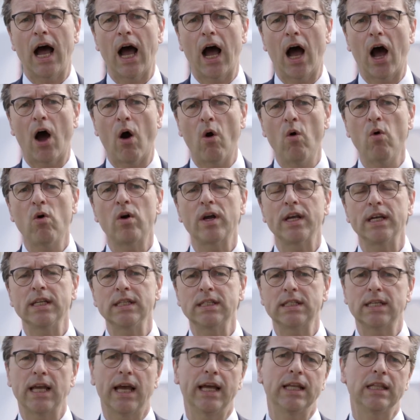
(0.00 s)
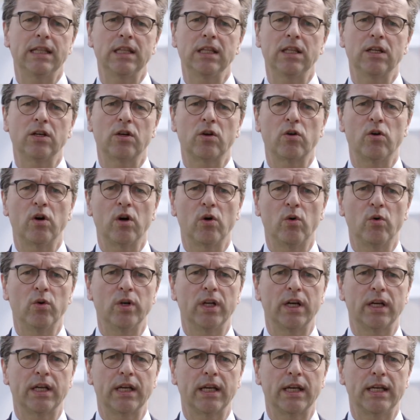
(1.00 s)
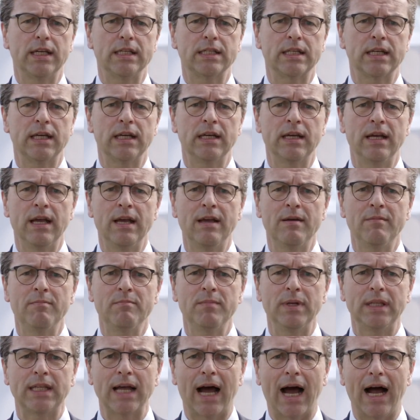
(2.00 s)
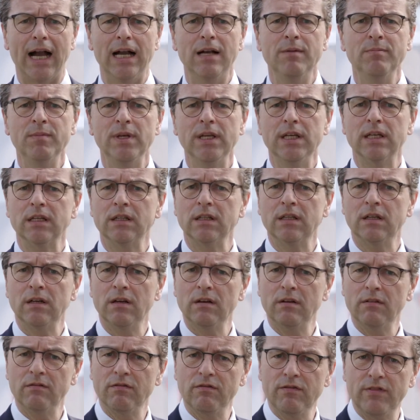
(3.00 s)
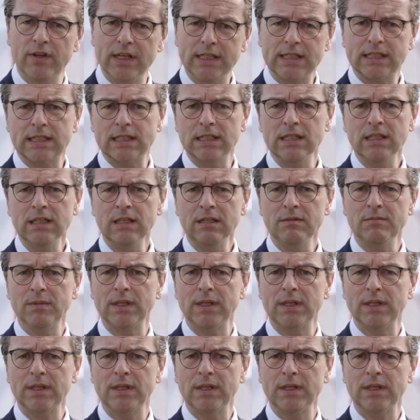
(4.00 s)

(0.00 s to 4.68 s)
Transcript: auch in Zeiten der Corona-Krise mit allem ihren Wissen,